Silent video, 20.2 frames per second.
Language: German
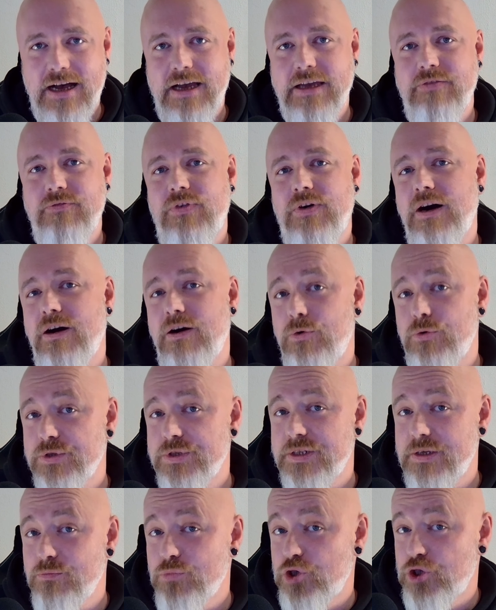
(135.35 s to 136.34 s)
einfach aus
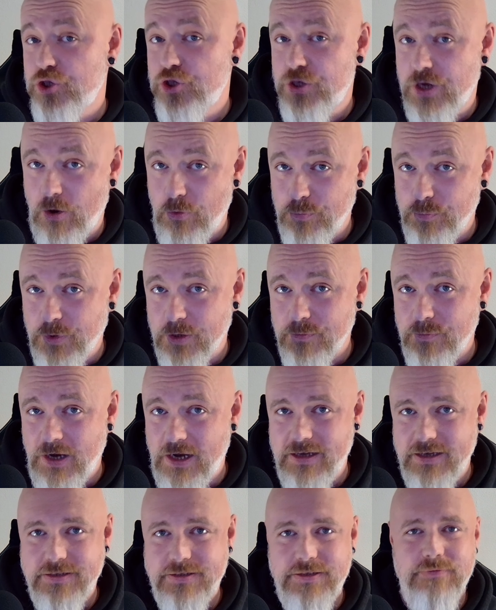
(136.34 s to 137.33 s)
dem Staub
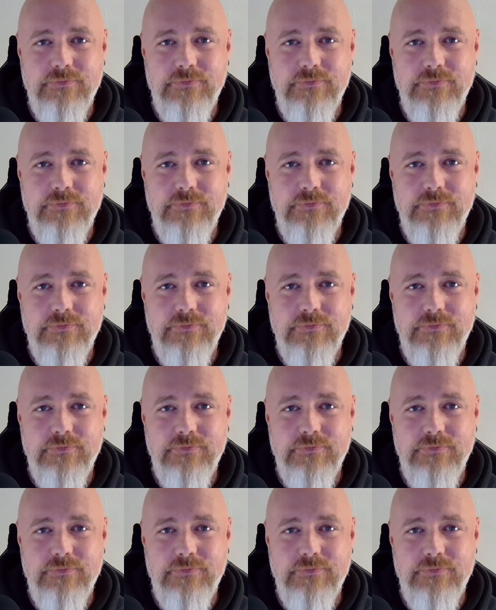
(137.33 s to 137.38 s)
gemacht.